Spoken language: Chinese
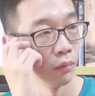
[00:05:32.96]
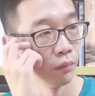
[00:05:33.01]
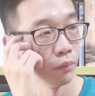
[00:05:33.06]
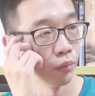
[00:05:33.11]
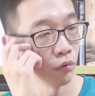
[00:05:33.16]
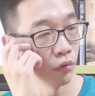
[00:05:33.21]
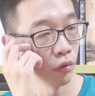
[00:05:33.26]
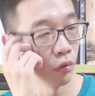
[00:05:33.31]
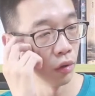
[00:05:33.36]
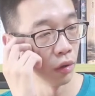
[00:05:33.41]

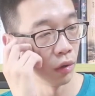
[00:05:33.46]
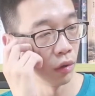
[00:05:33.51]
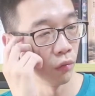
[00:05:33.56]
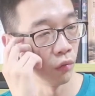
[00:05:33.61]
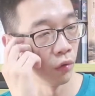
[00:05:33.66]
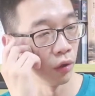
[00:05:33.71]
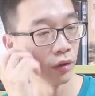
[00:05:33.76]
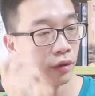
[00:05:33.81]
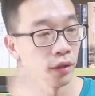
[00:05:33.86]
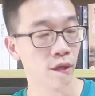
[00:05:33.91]
不过
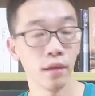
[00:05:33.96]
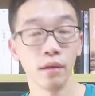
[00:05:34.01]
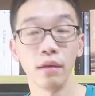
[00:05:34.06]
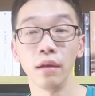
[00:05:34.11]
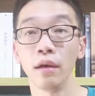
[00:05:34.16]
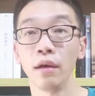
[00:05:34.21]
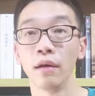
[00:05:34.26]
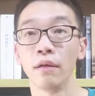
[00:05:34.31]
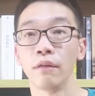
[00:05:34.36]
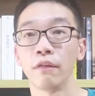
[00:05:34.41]
我听
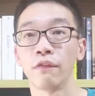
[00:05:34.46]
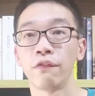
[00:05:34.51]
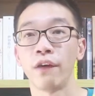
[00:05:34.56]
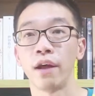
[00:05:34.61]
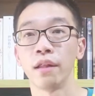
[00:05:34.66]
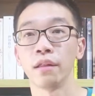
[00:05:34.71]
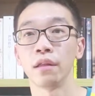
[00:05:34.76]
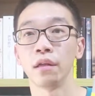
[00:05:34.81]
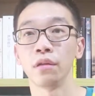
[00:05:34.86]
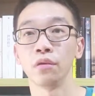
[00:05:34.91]
了
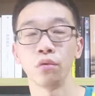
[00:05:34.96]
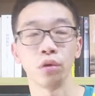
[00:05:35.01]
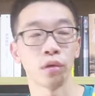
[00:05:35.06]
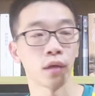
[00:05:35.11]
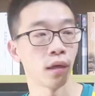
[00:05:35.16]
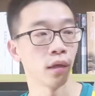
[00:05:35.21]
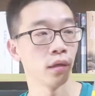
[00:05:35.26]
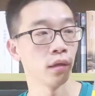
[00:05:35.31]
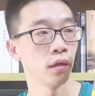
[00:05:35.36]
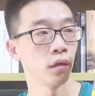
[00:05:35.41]
樊登对
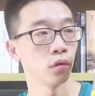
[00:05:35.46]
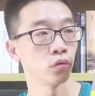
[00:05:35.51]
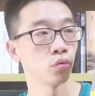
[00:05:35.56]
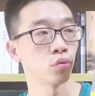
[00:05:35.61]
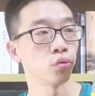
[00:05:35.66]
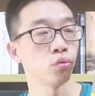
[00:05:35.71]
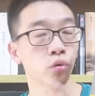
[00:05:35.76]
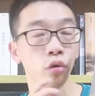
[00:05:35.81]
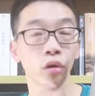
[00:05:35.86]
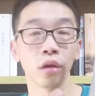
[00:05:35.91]
他的一个
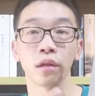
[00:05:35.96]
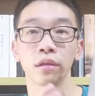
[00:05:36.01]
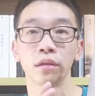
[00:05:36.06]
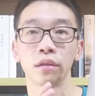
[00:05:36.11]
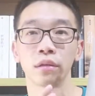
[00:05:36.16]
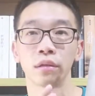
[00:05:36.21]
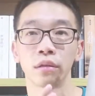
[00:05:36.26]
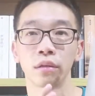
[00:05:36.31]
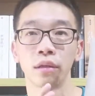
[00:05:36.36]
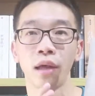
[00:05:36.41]
粗略的
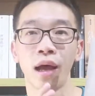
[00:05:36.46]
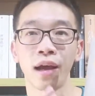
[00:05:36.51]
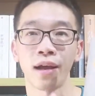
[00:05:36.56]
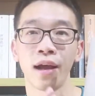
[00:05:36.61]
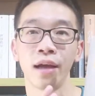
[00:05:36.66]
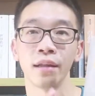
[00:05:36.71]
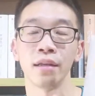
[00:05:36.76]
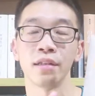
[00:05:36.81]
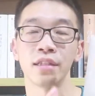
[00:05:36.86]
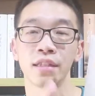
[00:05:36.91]
大
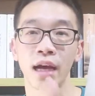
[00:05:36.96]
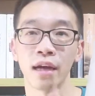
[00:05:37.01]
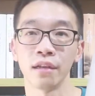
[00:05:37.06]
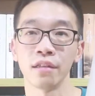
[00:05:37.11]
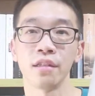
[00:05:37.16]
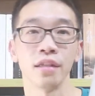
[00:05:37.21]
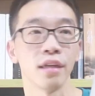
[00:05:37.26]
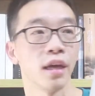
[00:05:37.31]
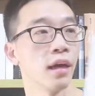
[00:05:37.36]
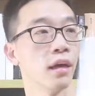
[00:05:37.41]
概的讲
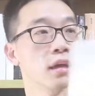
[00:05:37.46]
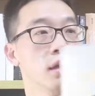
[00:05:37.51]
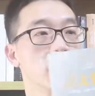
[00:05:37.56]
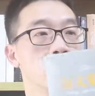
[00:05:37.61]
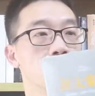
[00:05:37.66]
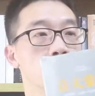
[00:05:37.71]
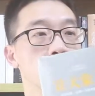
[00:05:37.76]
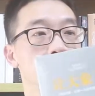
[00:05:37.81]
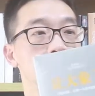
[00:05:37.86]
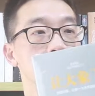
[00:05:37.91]
解。
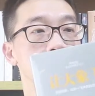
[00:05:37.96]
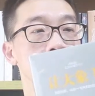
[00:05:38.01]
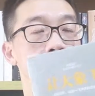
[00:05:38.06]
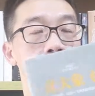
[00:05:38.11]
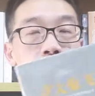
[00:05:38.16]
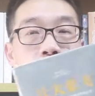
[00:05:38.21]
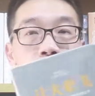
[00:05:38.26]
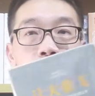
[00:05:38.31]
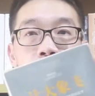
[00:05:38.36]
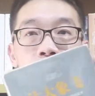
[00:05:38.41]
我觉得这
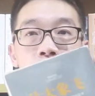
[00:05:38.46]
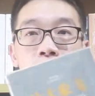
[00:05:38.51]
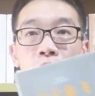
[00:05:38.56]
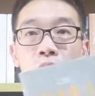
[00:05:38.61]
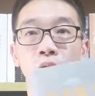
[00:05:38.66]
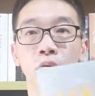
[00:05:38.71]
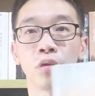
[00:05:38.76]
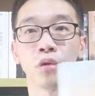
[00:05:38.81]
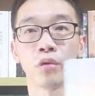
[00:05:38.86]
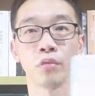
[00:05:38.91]
本书应该
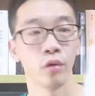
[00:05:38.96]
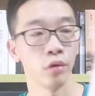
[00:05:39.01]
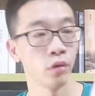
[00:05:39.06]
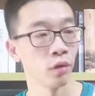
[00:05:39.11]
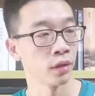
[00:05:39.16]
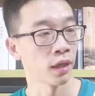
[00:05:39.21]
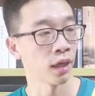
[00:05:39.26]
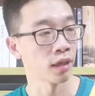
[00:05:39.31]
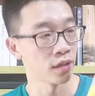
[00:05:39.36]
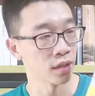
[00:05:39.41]
会对我有
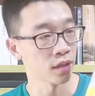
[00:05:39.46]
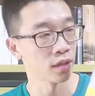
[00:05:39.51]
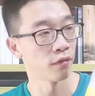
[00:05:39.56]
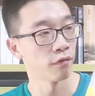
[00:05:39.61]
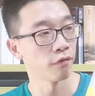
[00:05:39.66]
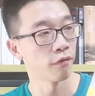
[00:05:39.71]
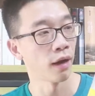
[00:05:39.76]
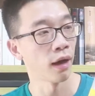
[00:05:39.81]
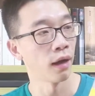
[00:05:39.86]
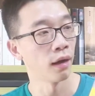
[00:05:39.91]
很大的启
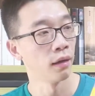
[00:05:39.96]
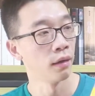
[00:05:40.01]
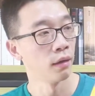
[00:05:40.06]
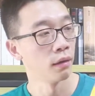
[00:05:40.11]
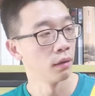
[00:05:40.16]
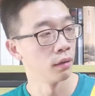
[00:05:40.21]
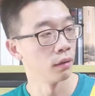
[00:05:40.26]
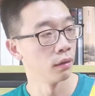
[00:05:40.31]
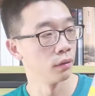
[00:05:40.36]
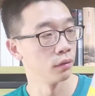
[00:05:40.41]
发，
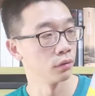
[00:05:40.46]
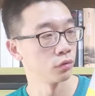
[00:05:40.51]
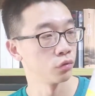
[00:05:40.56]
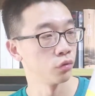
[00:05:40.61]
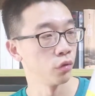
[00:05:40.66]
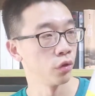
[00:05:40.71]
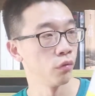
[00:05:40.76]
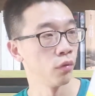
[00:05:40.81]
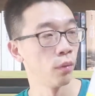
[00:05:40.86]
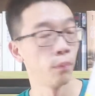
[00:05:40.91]
呃，
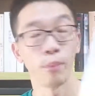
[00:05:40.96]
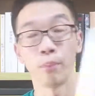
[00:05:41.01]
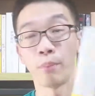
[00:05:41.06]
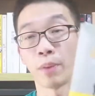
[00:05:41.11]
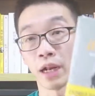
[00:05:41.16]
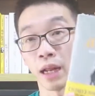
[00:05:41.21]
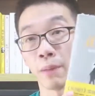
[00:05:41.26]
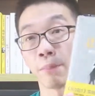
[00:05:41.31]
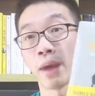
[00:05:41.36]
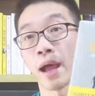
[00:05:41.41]
所以我
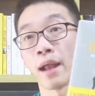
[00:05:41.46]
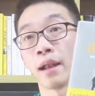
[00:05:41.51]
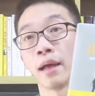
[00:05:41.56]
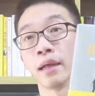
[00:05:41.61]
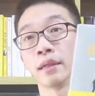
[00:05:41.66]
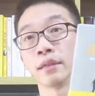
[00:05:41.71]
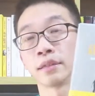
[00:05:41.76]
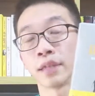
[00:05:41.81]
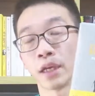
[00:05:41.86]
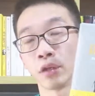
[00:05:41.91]
把它买
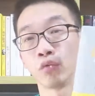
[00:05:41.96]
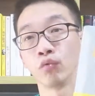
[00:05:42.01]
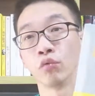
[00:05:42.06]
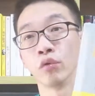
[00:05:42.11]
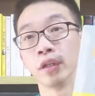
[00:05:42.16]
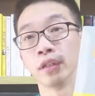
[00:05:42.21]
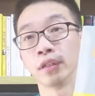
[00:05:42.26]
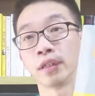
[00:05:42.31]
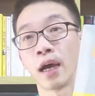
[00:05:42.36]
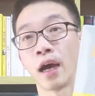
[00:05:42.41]
了，再读
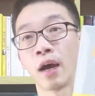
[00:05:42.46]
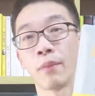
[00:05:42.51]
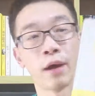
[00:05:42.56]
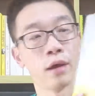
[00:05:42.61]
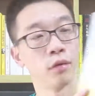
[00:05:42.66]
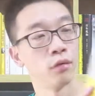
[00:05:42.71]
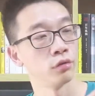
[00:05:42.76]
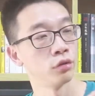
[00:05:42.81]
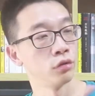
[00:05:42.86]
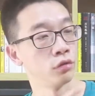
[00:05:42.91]
了一下，好
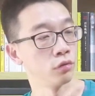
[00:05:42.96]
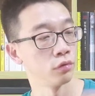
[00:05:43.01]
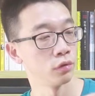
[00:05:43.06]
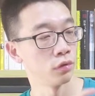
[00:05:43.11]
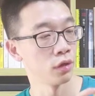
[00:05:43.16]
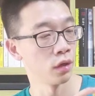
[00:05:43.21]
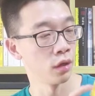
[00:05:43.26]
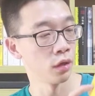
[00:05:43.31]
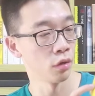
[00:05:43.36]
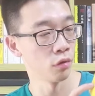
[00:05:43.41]
吧？我去
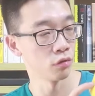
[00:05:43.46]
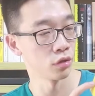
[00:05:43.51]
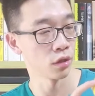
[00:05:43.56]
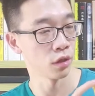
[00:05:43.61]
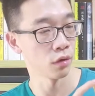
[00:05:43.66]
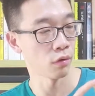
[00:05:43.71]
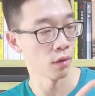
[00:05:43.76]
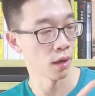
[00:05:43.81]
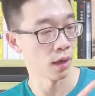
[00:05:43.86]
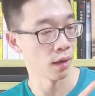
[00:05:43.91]
的后期
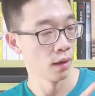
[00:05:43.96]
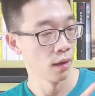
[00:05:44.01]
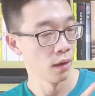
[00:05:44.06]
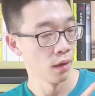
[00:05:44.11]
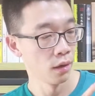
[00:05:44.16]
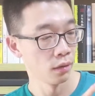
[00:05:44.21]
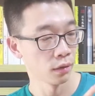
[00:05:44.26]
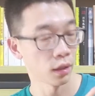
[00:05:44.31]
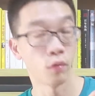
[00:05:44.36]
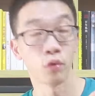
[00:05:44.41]
的话，
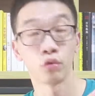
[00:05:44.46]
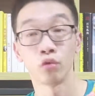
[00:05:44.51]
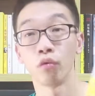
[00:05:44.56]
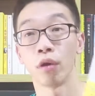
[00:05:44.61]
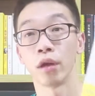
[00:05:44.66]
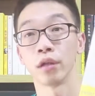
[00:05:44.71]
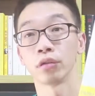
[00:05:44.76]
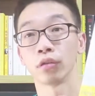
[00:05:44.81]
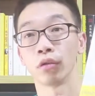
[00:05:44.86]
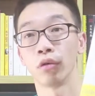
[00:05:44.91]
当我读
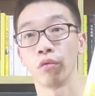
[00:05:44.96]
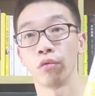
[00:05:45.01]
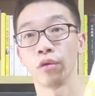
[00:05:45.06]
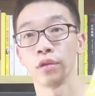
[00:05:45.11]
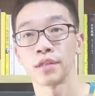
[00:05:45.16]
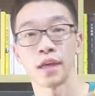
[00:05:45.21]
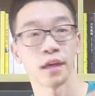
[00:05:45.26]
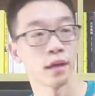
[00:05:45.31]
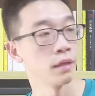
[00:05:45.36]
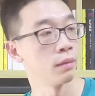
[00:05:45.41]
完的时候，我会
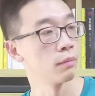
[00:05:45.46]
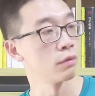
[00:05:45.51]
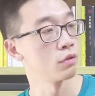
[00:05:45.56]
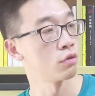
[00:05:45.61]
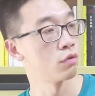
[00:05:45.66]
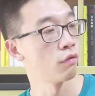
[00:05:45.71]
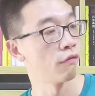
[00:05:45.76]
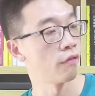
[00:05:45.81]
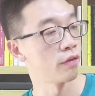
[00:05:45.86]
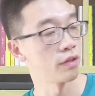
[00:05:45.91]
再跟你们
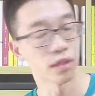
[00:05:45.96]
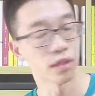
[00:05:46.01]
去分